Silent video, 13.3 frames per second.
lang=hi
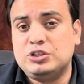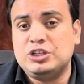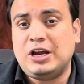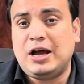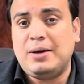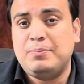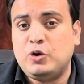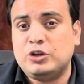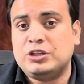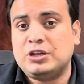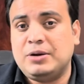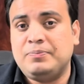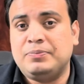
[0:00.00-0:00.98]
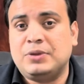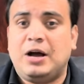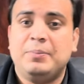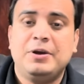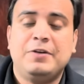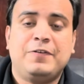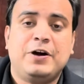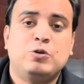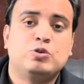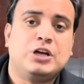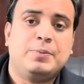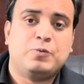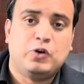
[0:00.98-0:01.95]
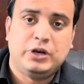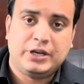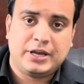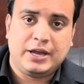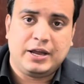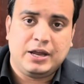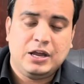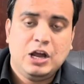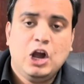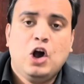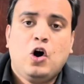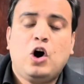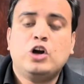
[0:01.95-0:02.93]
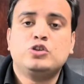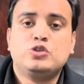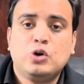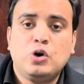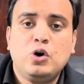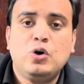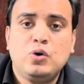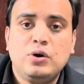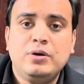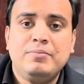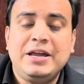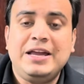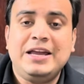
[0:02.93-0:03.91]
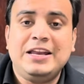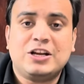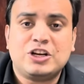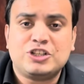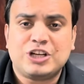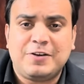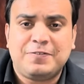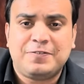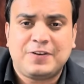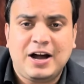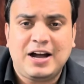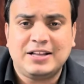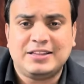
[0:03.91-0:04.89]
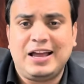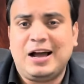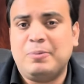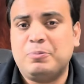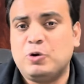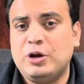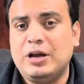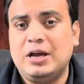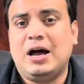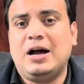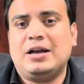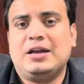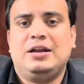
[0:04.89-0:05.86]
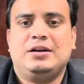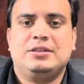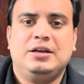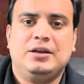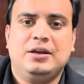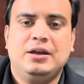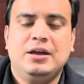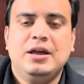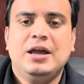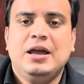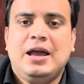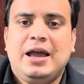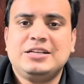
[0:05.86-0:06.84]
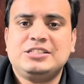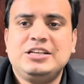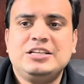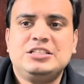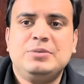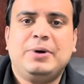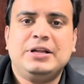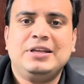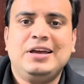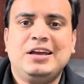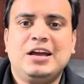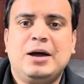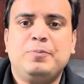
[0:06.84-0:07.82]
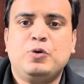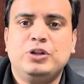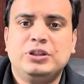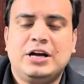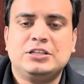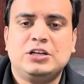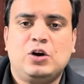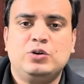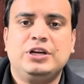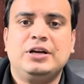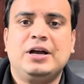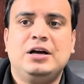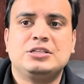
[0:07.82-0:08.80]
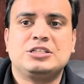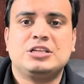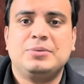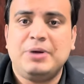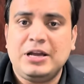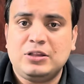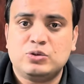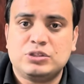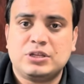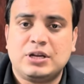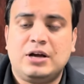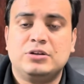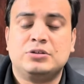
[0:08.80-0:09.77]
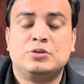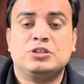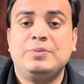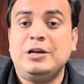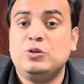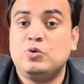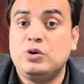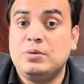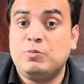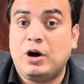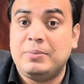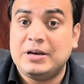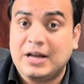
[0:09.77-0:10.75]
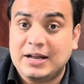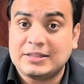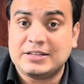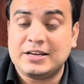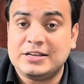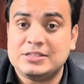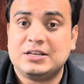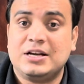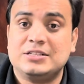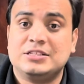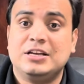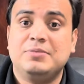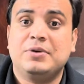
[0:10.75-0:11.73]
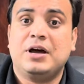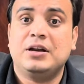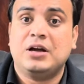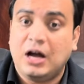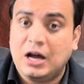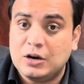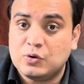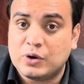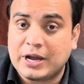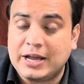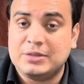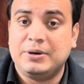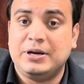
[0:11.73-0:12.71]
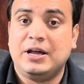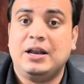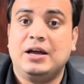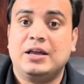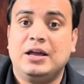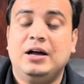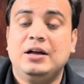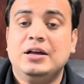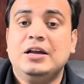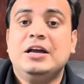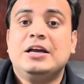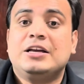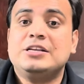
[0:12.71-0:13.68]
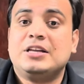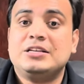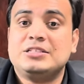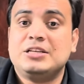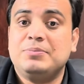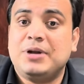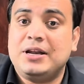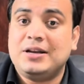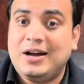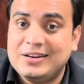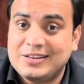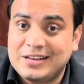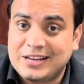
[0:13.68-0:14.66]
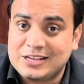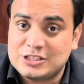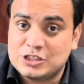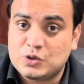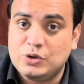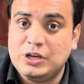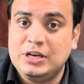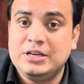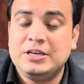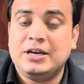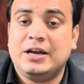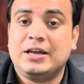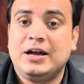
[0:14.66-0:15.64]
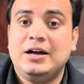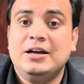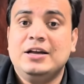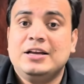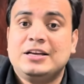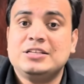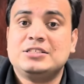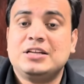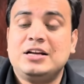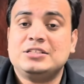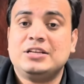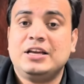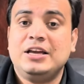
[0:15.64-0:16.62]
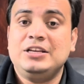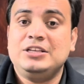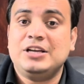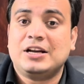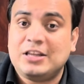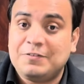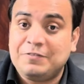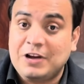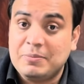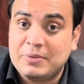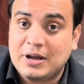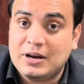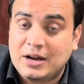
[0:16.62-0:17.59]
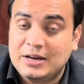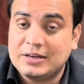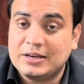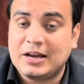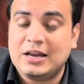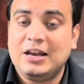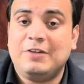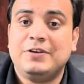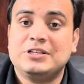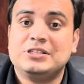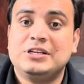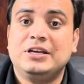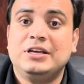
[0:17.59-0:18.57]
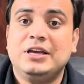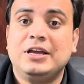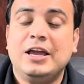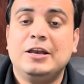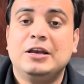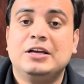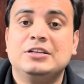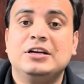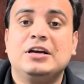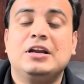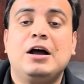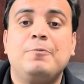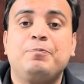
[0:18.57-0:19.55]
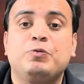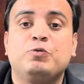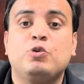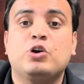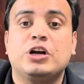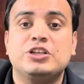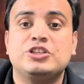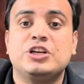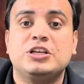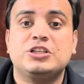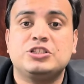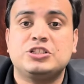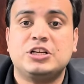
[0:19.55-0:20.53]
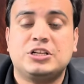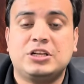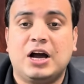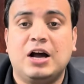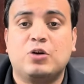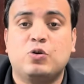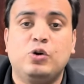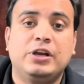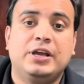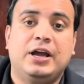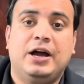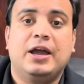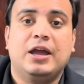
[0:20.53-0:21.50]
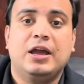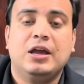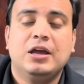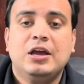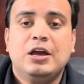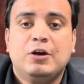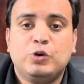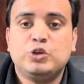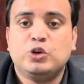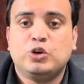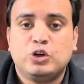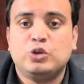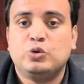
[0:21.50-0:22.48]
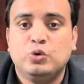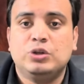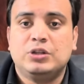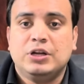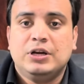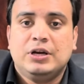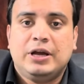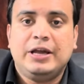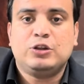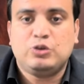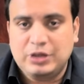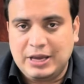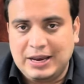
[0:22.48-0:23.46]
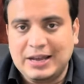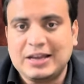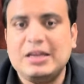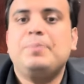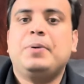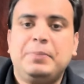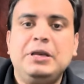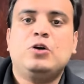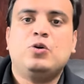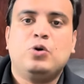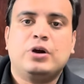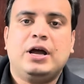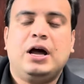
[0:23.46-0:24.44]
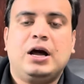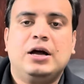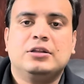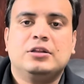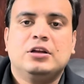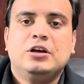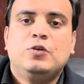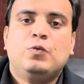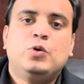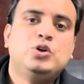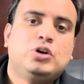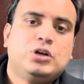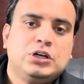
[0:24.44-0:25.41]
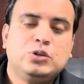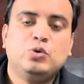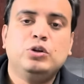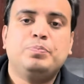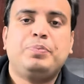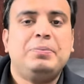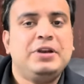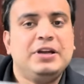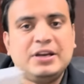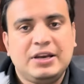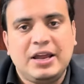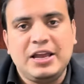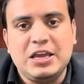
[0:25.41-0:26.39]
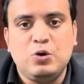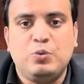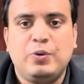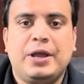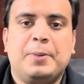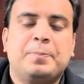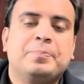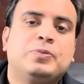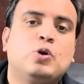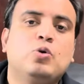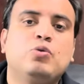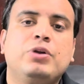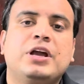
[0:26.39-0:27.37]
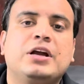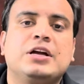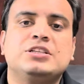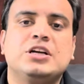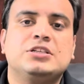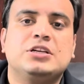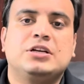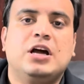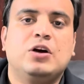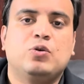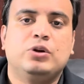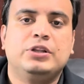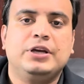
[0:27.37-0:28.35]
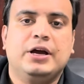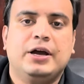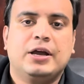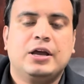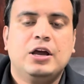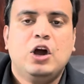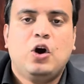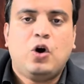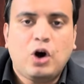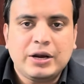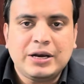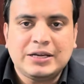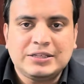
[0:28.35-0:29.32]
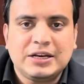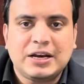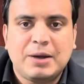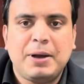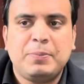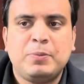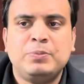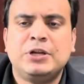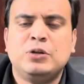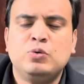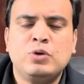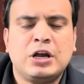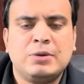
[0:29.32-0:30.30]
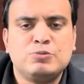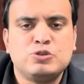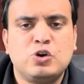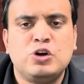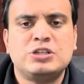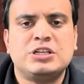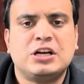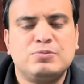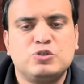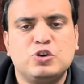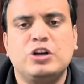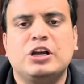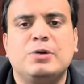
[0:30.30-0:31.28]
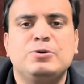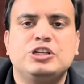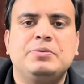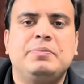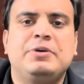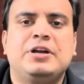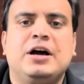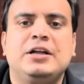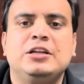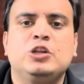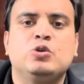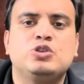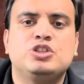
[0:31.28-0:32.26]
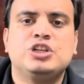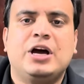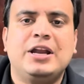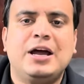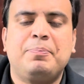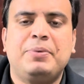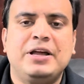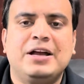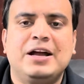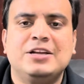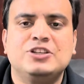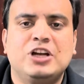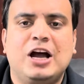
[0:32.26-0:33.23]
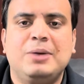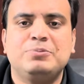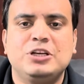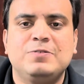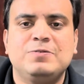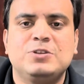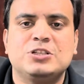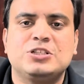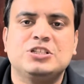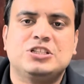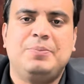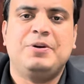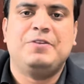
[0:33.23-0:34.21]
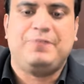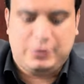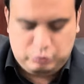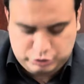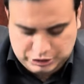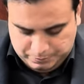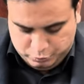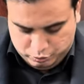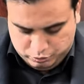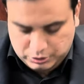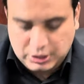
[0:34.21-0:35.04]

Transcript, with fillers: जनाब मोहतरम आमिर फारूक साहब को लिखे गए और जो उनमें इंकशाफात हैं आपको हिला के रख देंगे ऐसी ऐसी बातें हैं कि आपको अंदाजा हो जाएगा समेत उस तरह समेत उन मामला के किस तरह से इमरान खान को कैद में डाला गया किस तरह से इमरान खान के केसेस को डील किया गया किस तरह से यकतरफा इमरान खान के खिलाफ फैसले किए गए नाजन कराम वो कच्चा चट्ठा खुल गया है वो जो खतूत एक तो ये है ना कि ये पब्लिक हो गया खत वो जो खतूत पब्लिक नहीं हुए उन्होंने कच्चा चट्ठा खोल दिया है और नाजन कराम मैं आपको बता दूं कि कमजोर से कमजोर कमीशन में बिठा दें तो जाना पड़ेगा जनाब चीफ जस्टिस आमिर फारूक साहब को